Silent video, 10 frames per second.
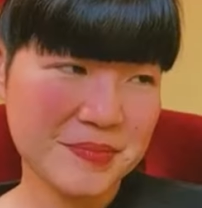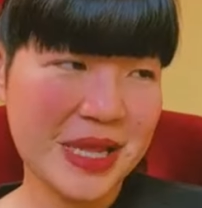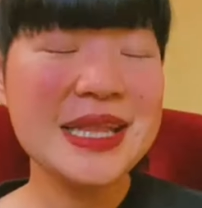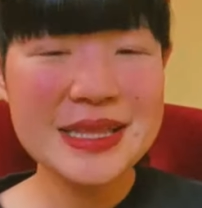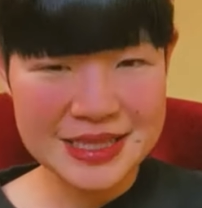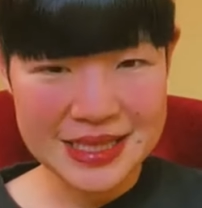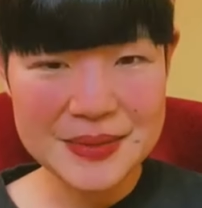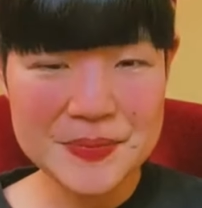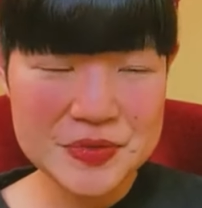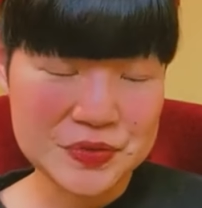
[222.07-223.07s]
だって
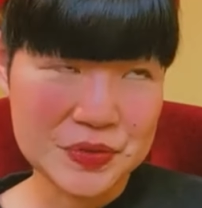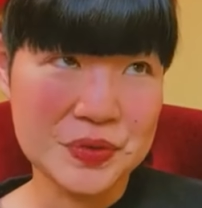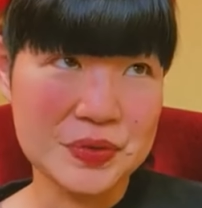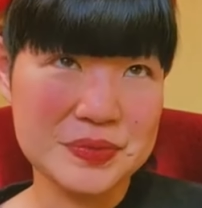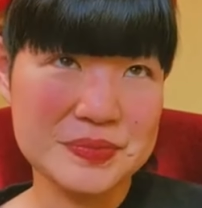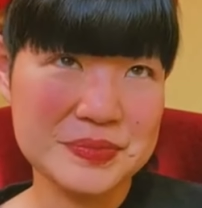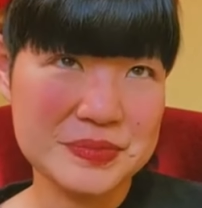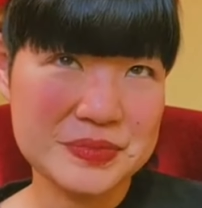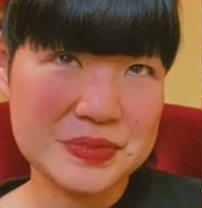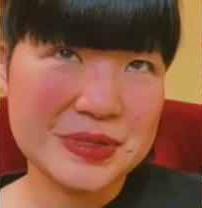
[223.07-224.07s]
ね、その、
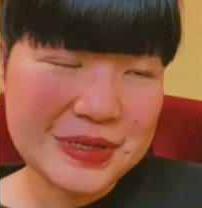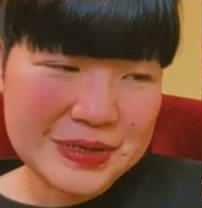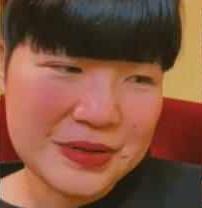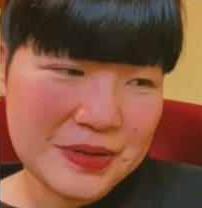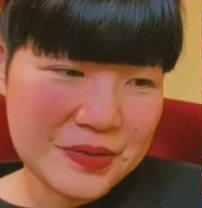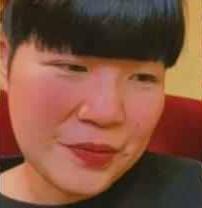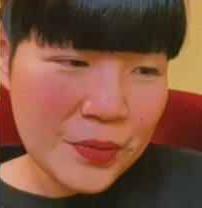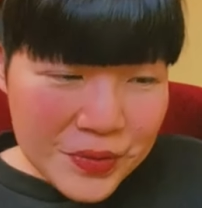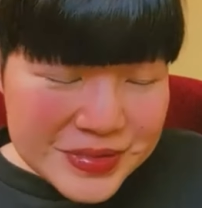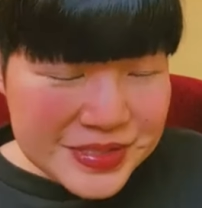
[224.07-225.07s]

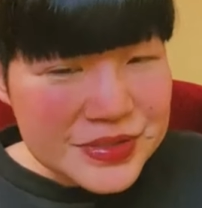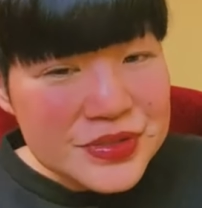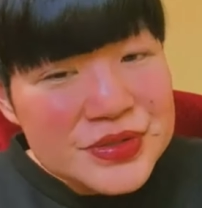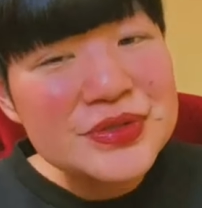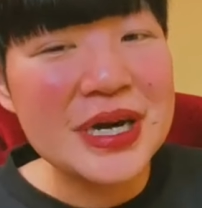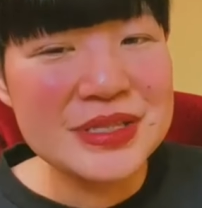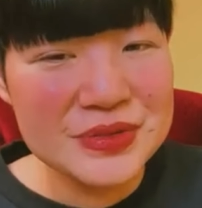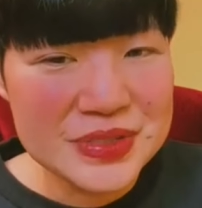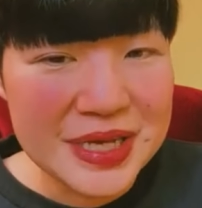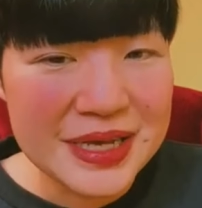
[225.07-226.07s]
この数週間
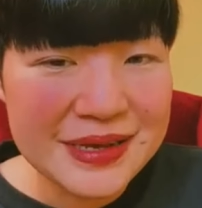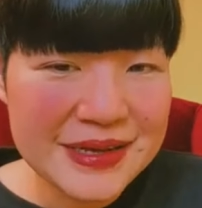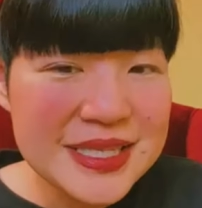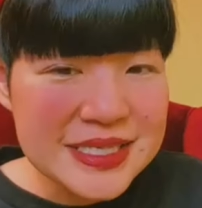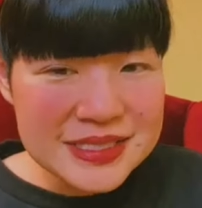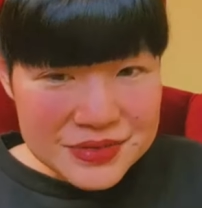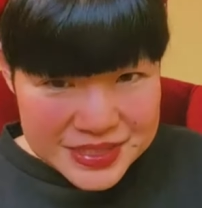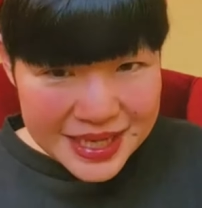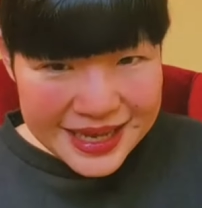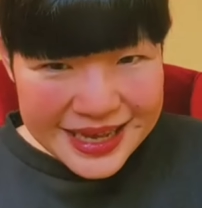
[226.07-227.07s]
のさ、私の
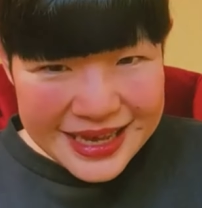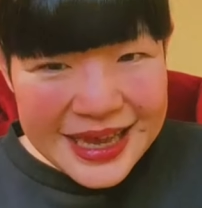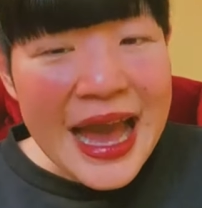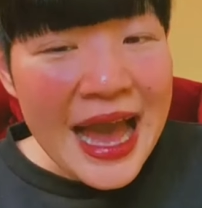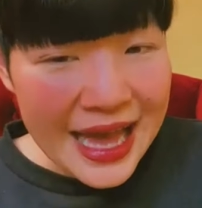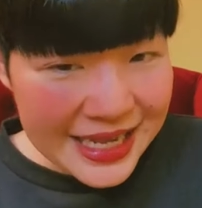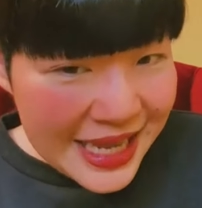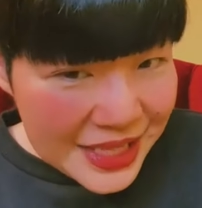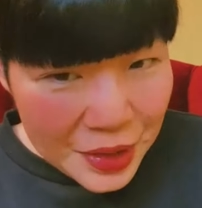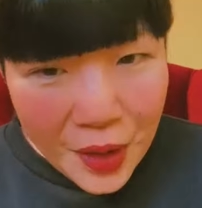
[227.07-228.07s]
さ、あ
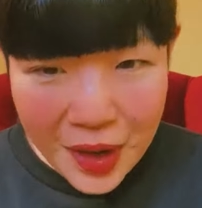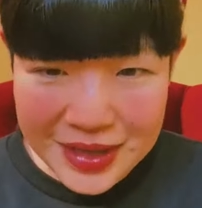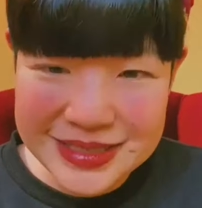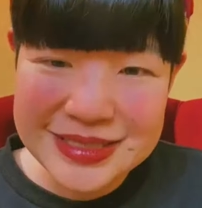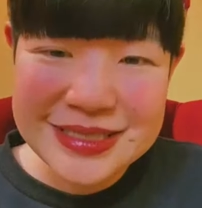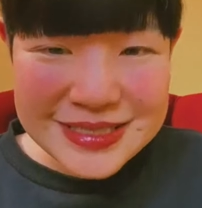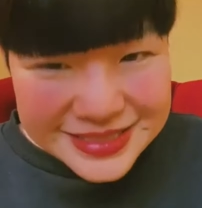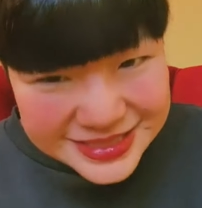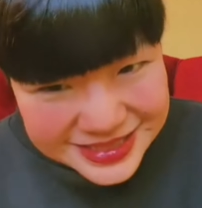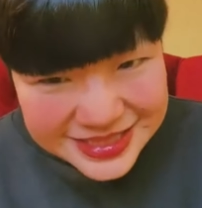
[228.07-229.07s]
りがとう！
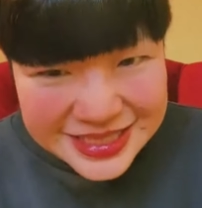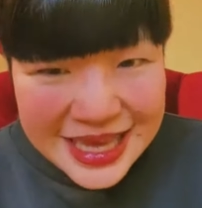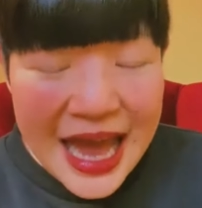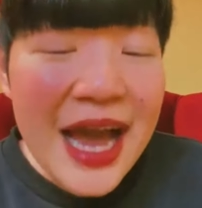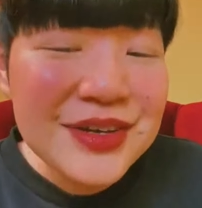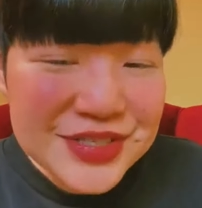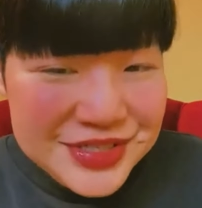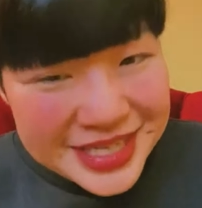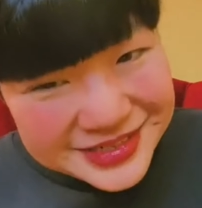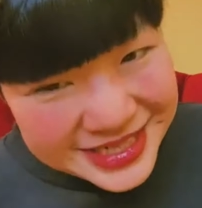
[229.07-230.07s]
拍
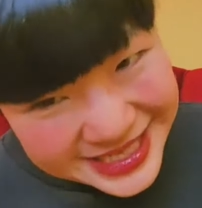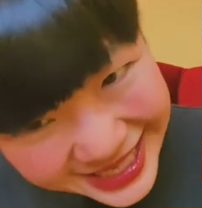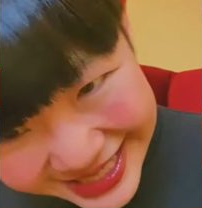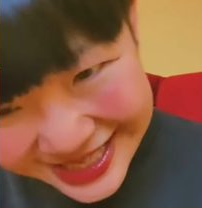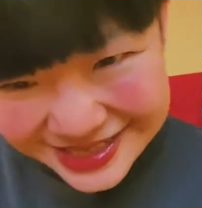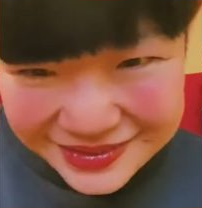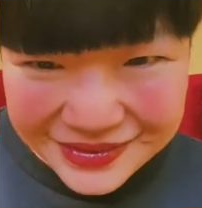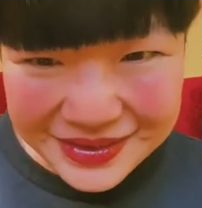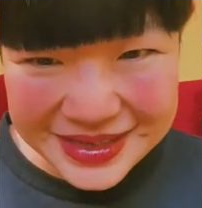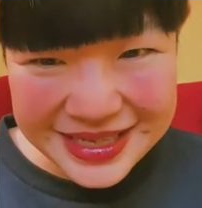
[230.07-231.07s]
手してくれてありが
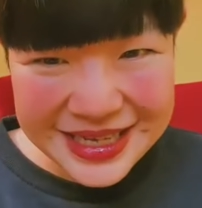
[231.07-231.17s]
と